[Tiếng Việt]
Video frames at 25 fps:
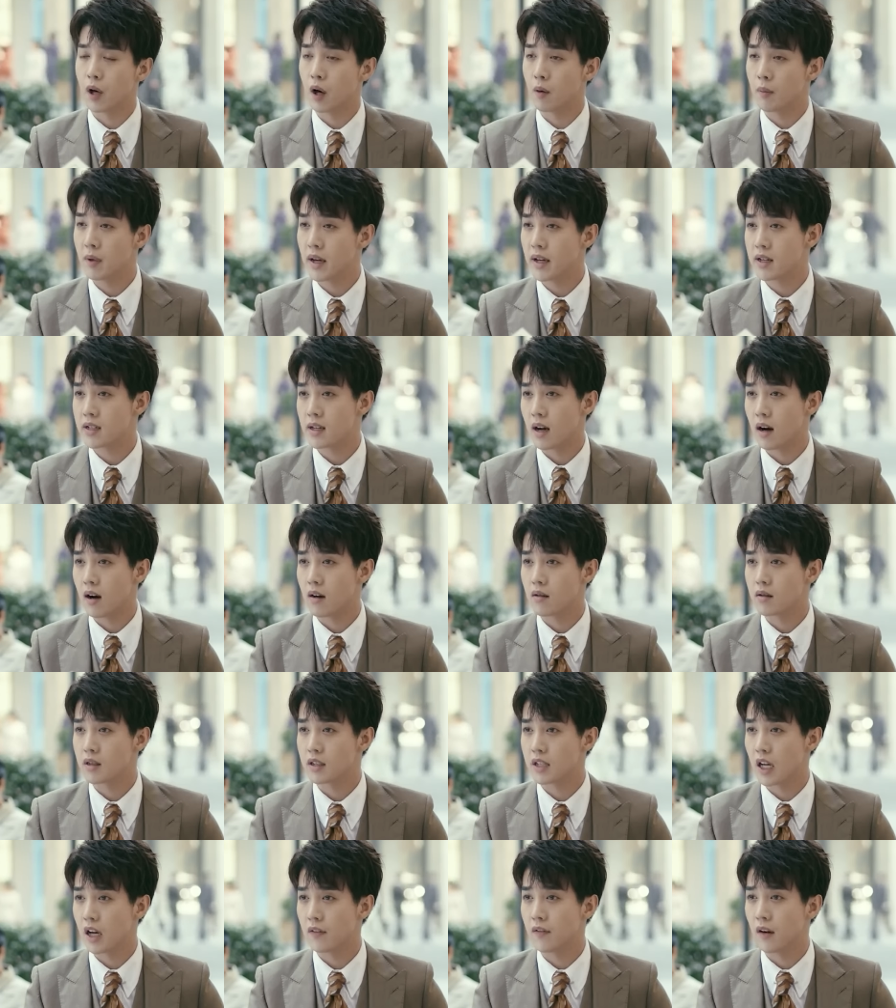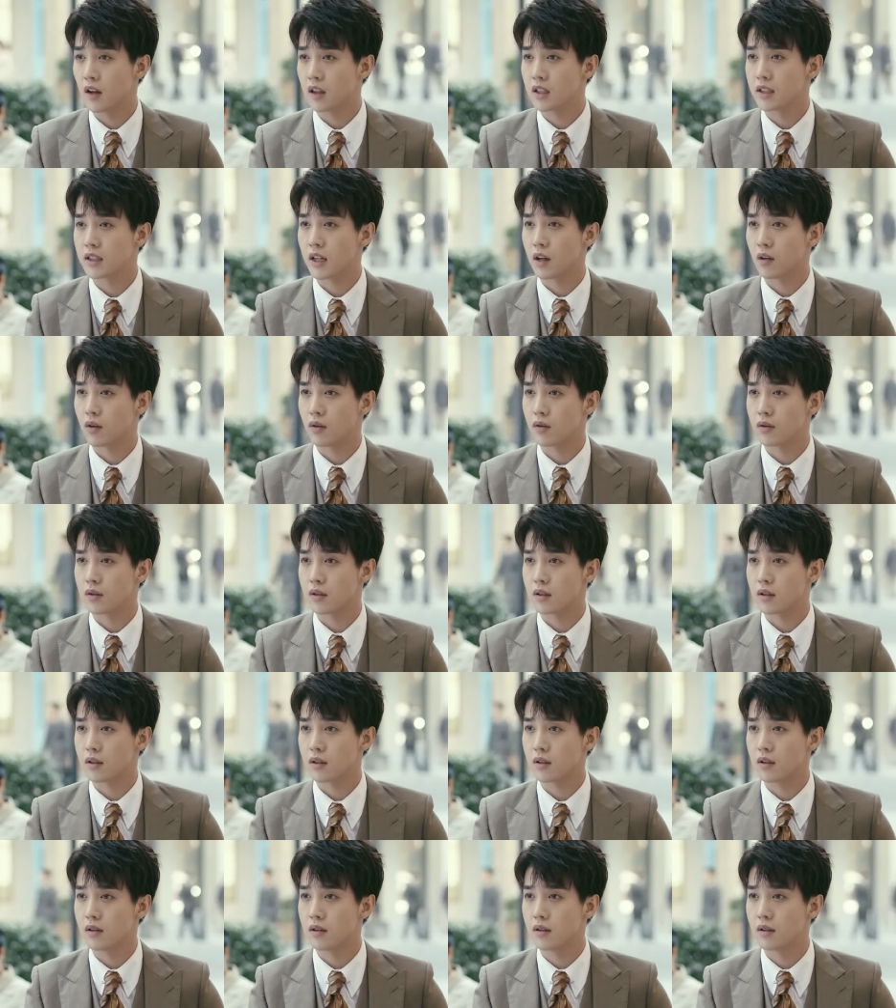Dung gia thượng chưa từng nghe nói qua Vương Tương
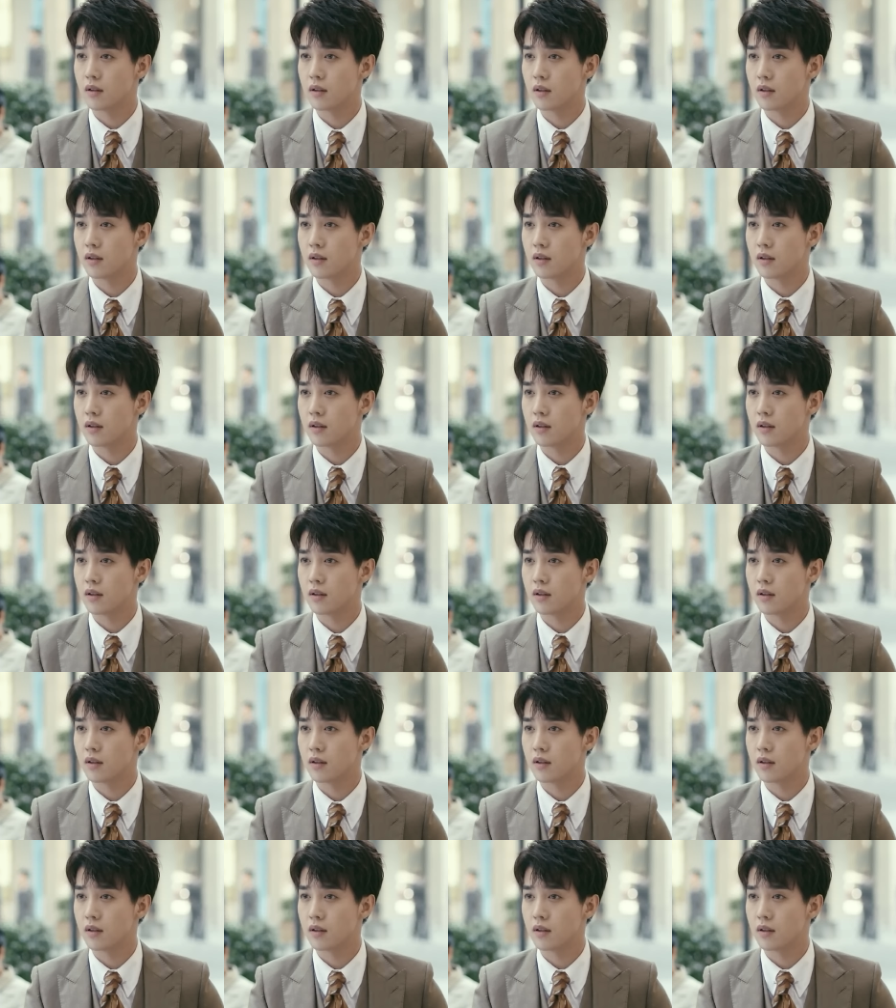Lý,